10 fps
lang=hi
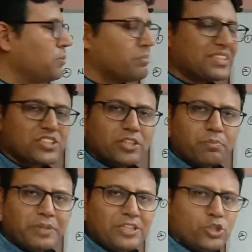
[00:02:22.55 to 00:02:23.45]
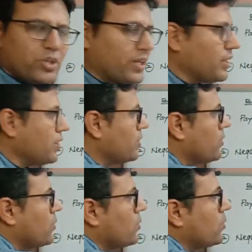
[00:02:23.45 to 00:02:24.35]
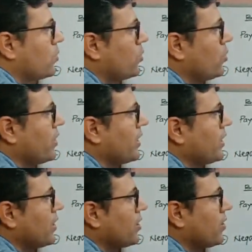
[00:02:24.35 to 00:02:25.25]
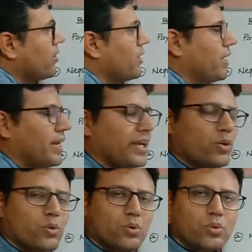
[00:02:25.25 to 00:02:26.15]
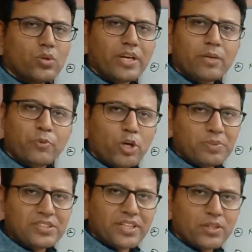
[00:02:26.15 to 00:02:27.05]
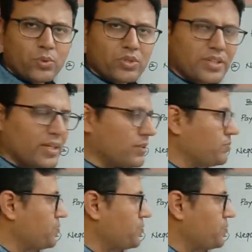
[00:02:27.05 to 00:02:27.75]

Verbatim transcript: मिस्टर बी जो हैं उन्होंने ए को एक प्रोमिसरी नोट दिया